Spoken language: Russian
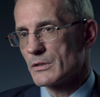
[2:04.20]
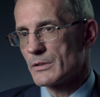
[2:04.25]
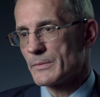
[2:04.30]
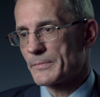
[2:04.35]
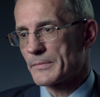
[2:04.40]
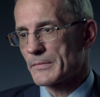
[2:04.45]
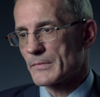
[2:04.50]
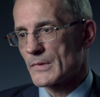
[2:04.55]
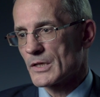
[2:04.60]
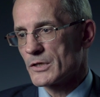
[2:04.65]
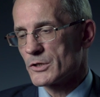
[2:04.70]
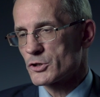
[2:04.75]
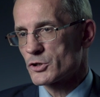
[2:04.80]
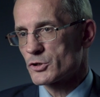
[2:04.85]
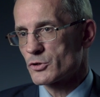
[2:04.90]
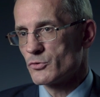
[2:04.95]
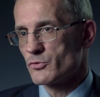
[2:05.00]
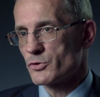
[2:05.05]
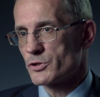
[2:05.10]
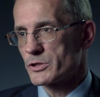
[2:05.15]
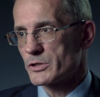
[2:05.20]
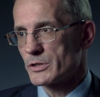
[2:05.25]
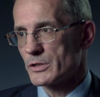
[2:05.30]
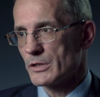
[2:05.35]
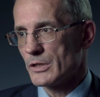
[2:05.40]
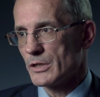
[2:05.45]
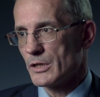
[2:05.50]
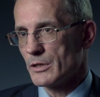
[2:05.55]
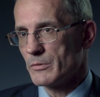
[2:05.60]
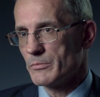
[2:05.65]
да,
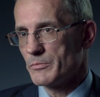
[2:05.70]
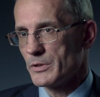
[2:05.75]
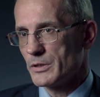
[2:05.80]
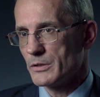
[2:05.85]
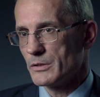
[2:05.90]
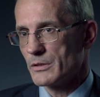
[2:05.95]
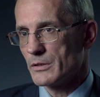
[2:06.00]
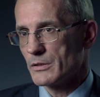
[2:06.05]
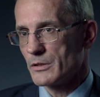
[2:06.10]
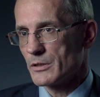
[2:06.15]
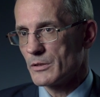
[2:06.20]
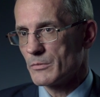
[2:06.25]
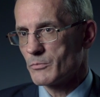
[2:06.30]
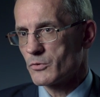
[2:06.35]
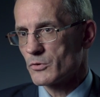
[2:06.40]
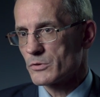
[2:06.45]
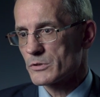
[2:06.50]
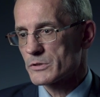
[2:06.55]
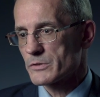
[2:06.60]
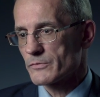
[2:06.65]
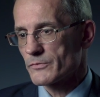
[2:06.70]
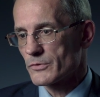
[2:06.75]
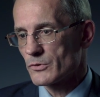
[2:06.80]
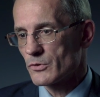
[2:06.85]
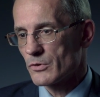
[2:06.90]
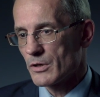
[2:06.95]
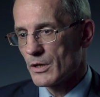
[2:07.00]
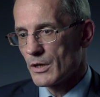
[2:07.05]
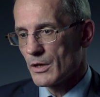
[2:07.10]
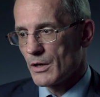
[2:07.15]
жгучая обида на японцев,
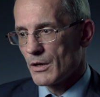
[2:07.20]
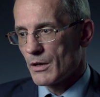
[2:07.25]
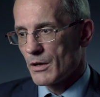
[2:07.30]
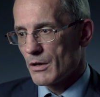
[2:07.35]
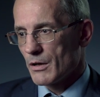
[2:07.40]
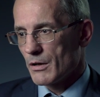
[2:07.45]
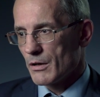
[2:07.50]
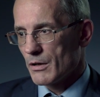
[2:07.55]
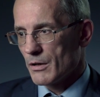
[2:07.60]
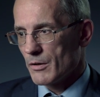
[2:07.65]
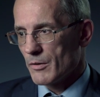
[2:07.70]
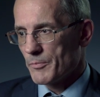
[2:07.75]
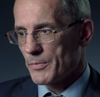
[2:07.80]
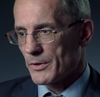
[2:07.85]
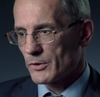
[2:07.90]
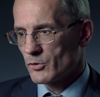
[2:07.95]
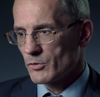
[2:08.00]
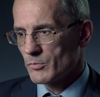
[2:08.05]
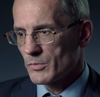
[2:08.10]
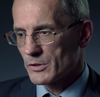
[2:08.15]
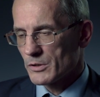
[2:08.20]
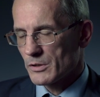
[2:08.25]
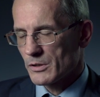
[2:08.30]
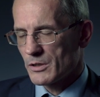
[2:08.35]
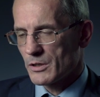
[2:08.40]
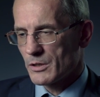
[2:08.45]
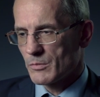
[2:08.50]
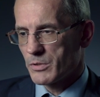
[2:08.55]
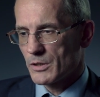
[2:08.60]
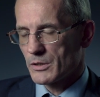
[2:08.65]
но а потом она
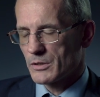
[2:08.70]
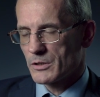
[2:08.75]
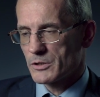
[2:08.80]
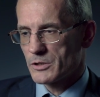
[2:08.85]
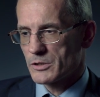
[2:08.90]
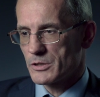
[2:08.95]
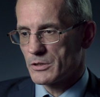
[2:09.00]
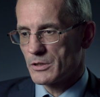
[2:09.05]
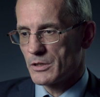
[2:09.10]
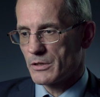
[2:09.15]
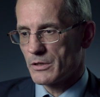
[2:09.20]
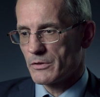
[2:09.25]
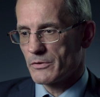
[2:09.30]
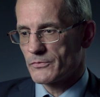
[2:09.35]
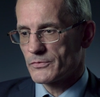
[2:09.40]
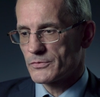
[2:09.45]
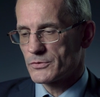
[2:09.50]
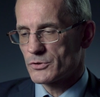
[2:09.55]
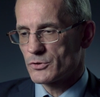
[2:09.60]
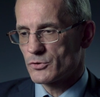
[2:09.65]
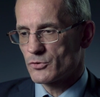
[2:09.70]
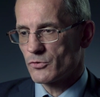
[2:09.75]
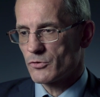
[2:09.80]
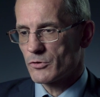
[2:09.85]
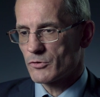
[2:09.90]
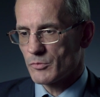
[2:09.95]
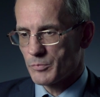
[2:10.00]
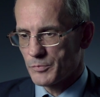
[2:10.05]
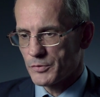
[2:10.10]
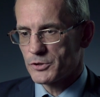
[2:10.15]
как бы отошла в
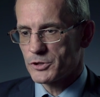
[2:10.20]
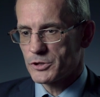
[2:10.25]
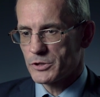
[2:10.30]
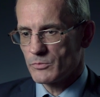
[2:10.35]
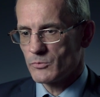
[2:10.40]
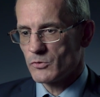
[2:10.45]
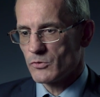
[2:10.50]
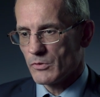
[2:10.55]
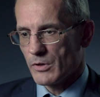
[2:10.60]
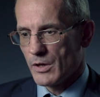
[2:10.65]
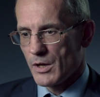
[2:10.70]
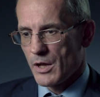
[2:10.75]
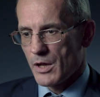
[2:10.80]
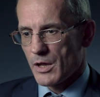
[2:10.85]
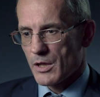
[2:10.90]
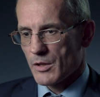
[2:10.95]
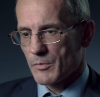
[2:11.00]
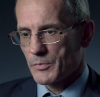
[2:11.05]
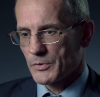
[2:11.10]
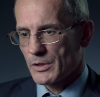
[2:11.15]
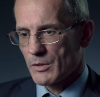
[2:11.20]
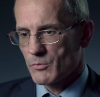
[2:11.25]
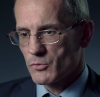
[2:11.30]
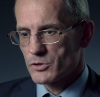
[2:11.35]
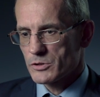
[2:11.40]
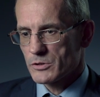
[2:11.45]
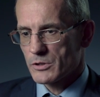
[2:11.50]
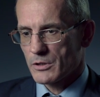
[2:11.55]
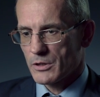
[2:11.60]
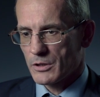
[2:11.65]
сторону. Почему? А
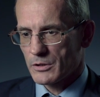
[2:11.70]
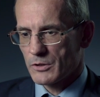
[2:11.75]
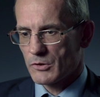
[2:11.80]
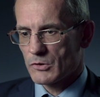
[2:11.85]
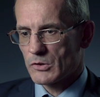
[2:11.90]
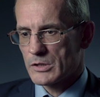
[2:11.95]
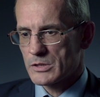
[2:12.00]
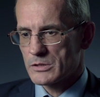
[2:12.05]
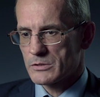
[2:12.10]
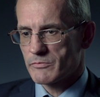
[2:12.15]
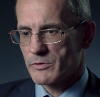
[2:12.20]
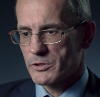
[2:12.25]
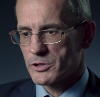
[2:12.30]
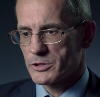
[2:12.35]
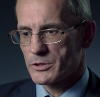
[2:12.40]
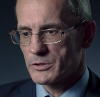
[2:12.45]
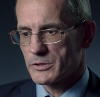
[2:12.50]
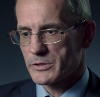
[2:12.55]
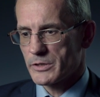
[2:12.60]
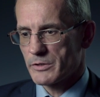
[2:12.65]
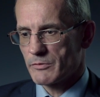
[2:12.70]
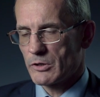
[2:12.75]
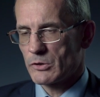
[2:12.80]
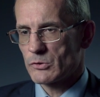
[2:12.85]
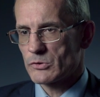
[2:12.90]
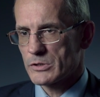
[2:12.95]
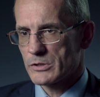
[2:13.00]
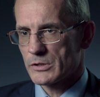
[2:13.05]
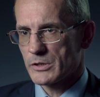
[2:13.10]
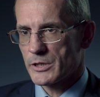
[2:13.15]
потому что, когда у нас свершилась
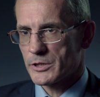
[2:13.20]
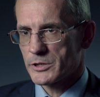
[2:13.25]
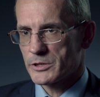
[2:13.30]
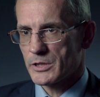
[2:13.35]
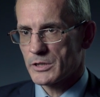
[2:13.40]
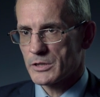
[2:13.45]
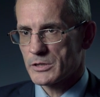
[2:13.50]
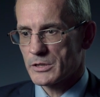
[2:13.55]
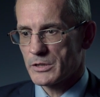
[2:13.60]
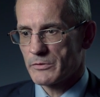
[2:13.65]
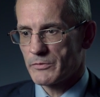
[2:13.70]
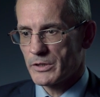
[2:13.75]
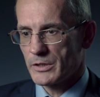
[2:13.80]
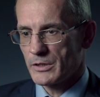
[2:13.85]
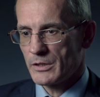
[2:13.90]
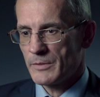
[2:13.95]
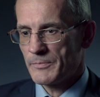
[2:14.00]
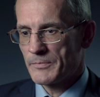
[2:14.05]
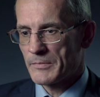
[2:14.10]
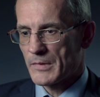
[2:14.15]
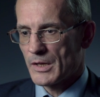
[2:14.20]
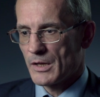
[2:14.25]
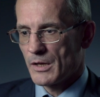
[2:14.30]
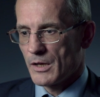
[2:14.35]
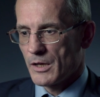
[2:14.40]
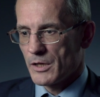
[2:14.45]
революция и гражданская война,